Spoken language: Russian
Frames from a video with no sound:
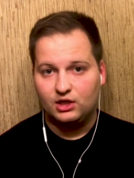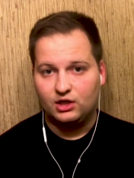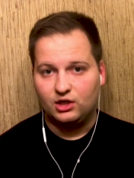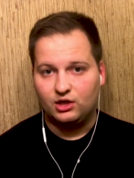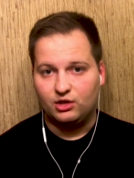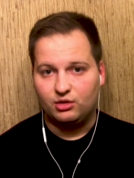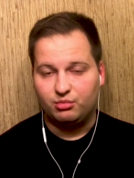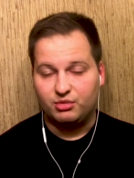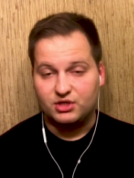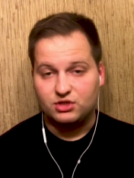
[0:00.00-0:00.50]

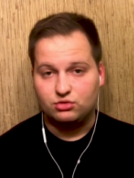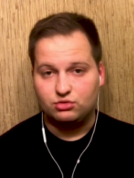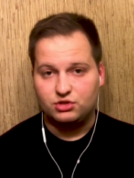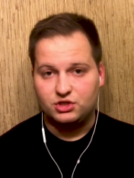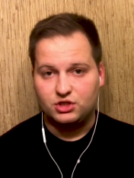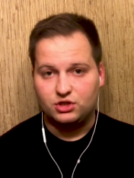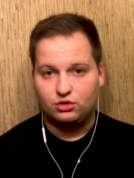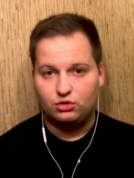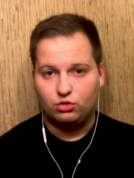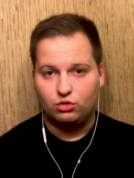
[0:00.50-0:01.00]
э, по
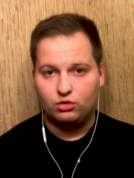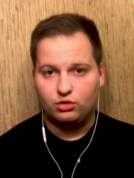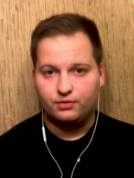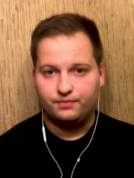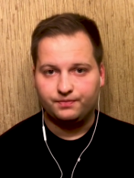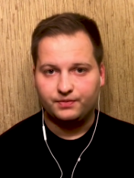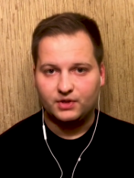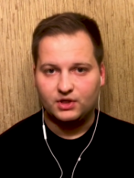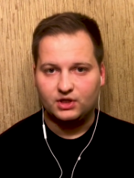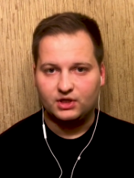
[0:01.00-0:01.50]
сути, до
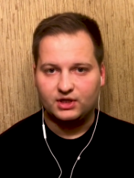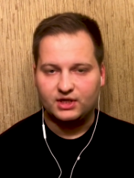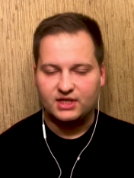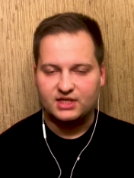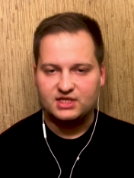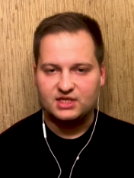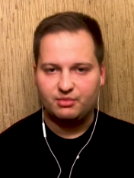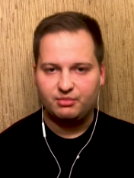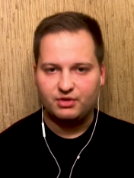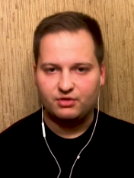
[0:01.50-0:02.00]
Э,
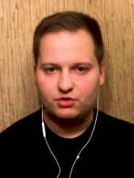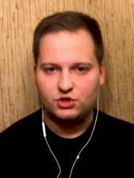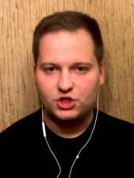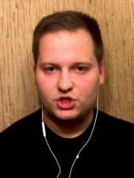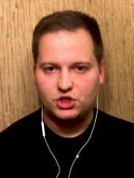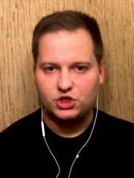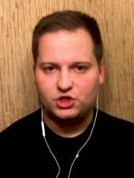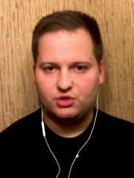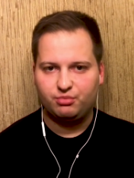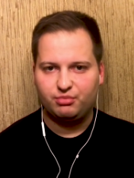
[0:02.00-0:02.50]
конца первой
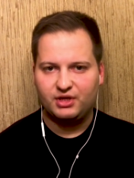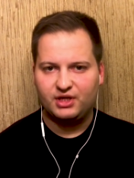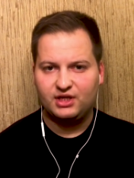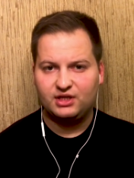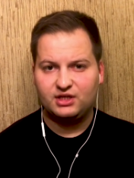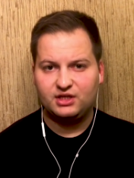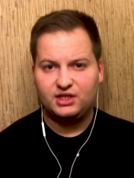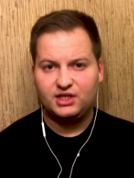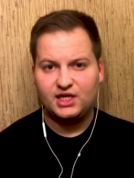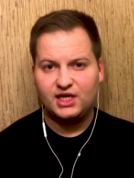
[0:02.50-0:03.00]
части
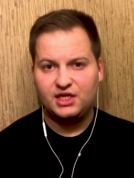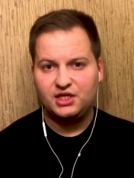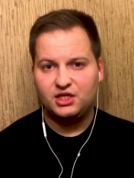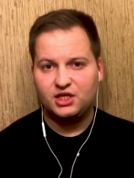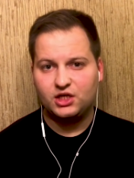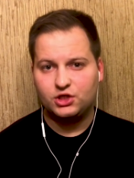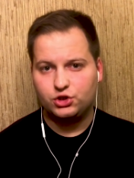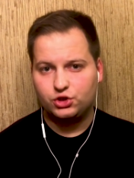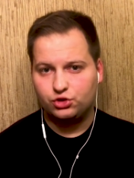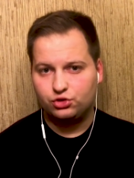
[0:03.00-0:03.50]
чемпионата. Я не
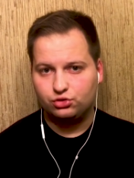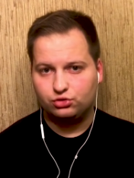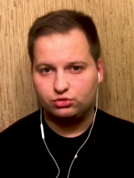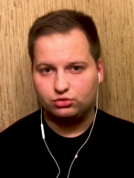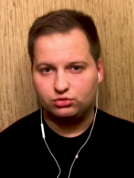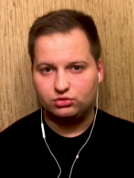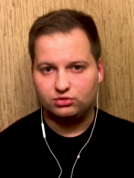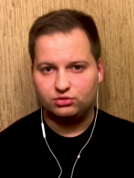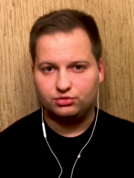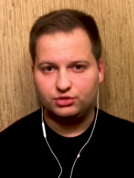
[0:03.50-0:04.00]

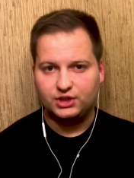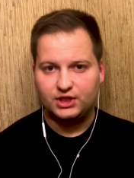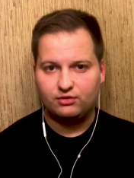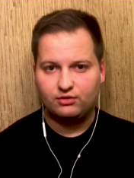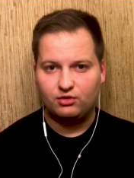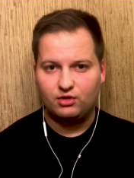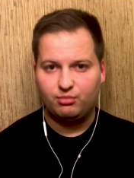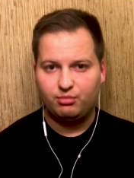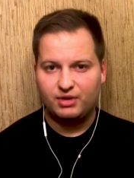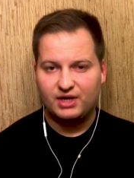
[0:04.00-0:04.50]
хочу
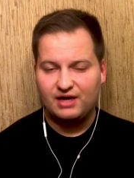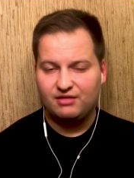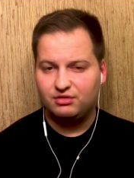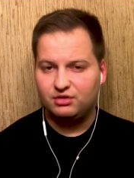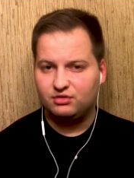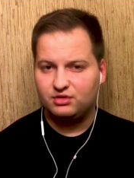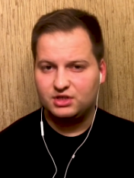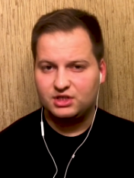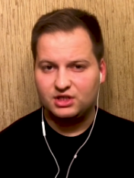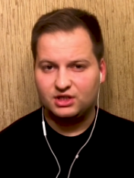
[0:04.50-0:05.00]
никого
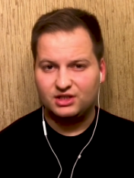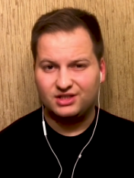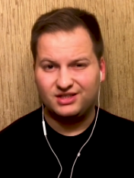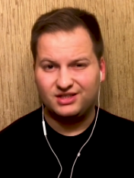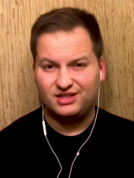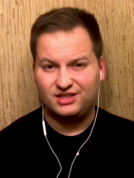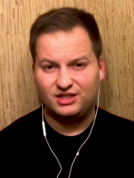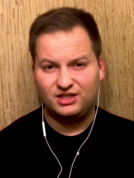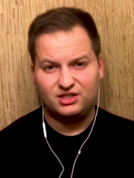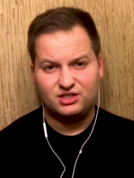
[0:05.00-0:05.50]
оправдывать, это,
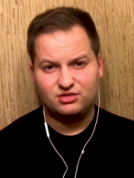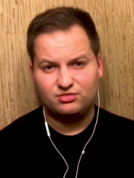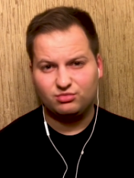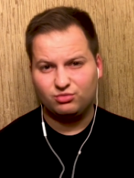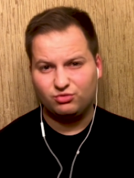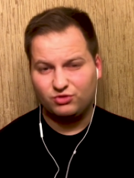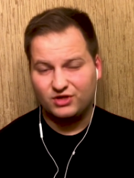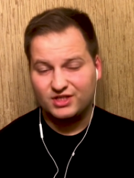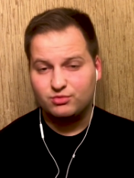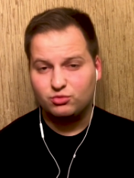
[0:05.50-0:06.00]

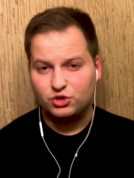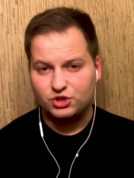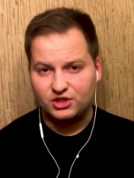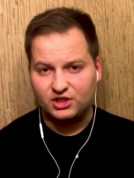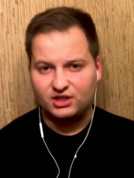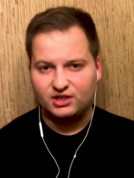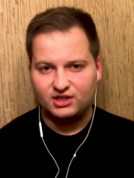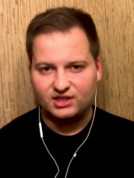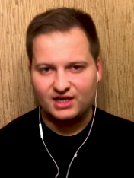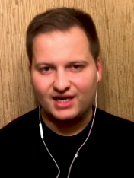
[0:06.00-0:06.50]
возможно,
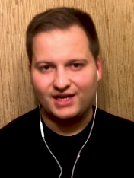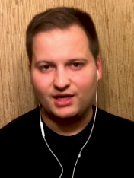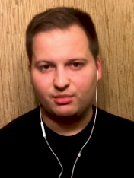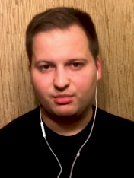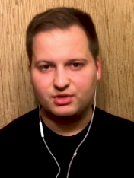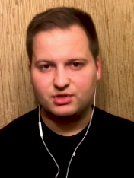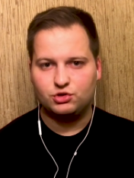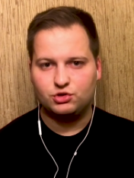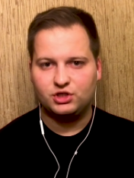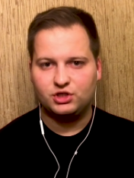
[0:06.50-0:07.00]
это реально
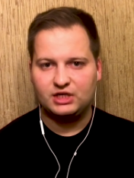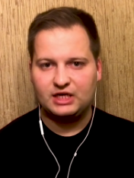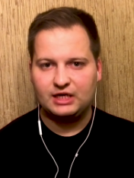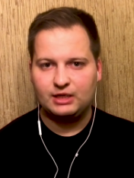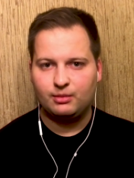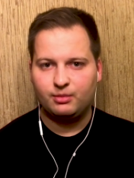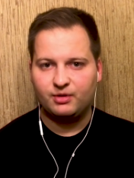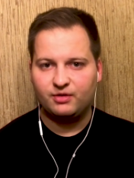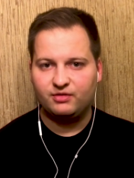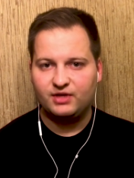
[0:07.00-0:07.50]
прозвучит как
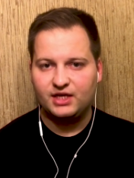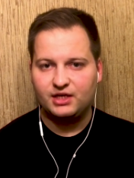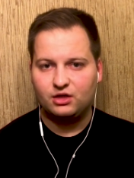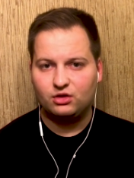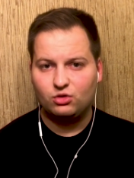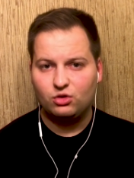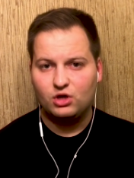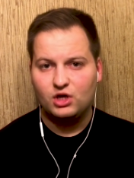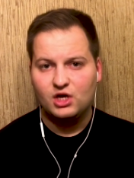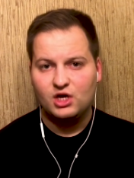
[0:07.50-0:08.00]
оправдание,
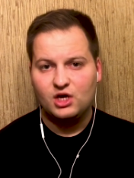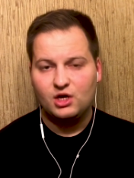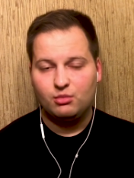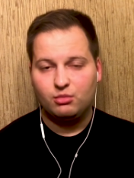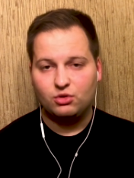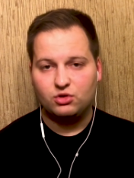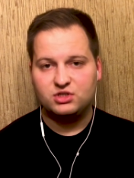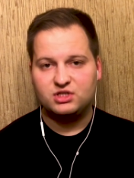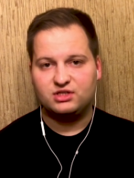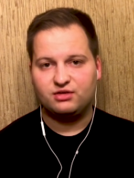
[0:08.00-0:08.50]
но
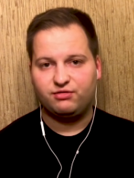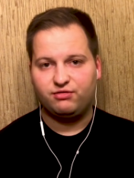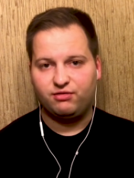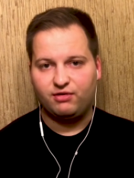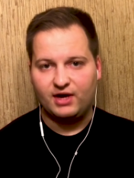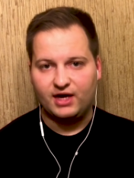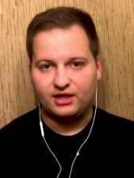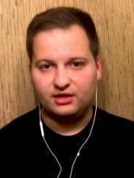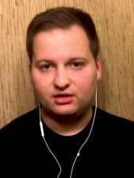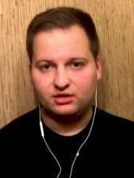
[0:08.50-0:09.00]
просто
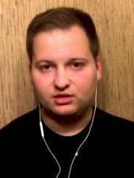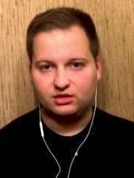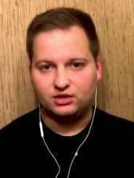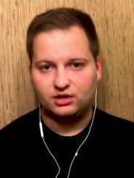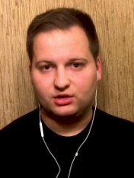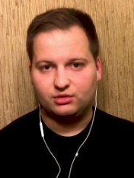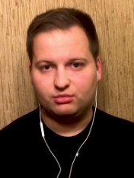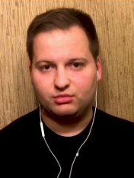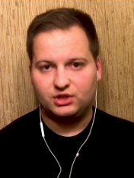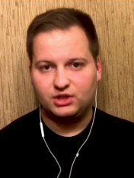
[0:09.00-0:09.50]
факт.
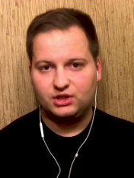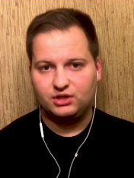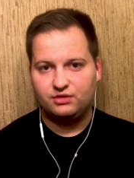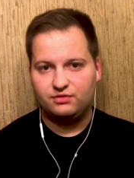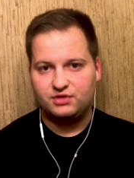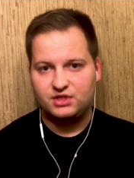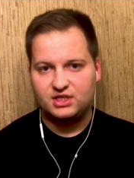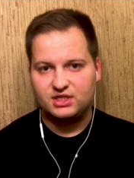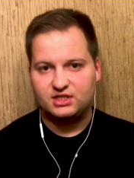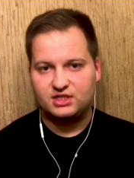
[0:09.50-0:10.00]
Э, мы
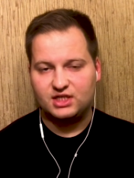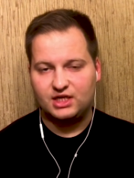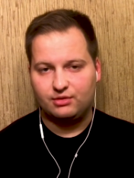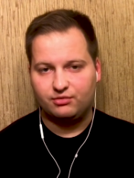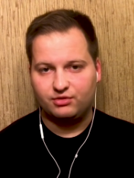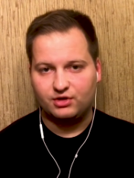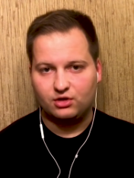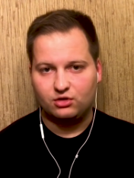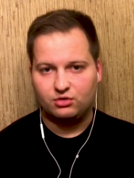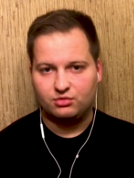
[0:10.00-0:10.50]
все знаем,
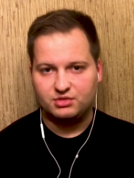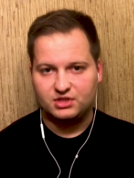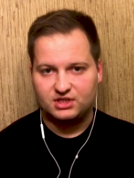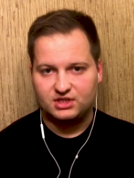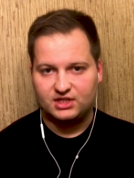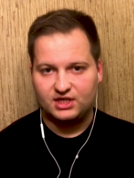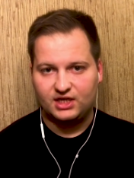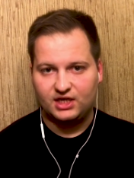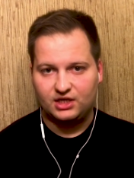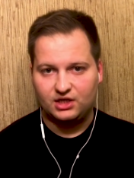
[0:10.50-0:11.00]
в каком
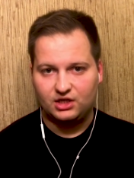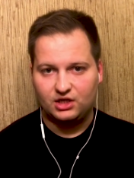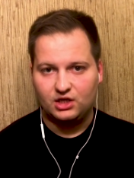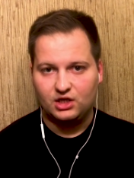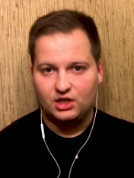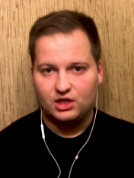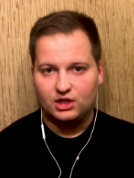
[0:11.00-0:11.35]
состоянии